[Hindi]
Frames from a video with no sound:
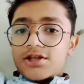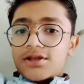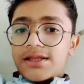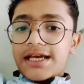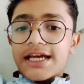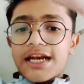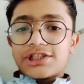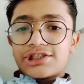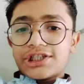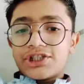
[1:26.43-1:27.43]
देखें
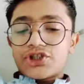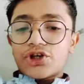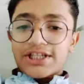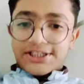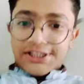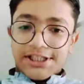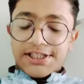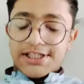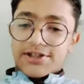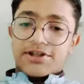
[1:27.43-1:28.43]
नाश्ते के शॉट कैसे थे
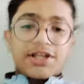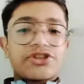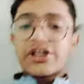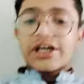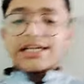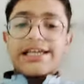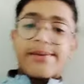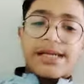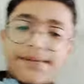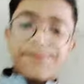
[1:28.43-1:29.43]
नाश्ता कर लिया
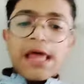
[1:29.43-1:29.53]
मैंने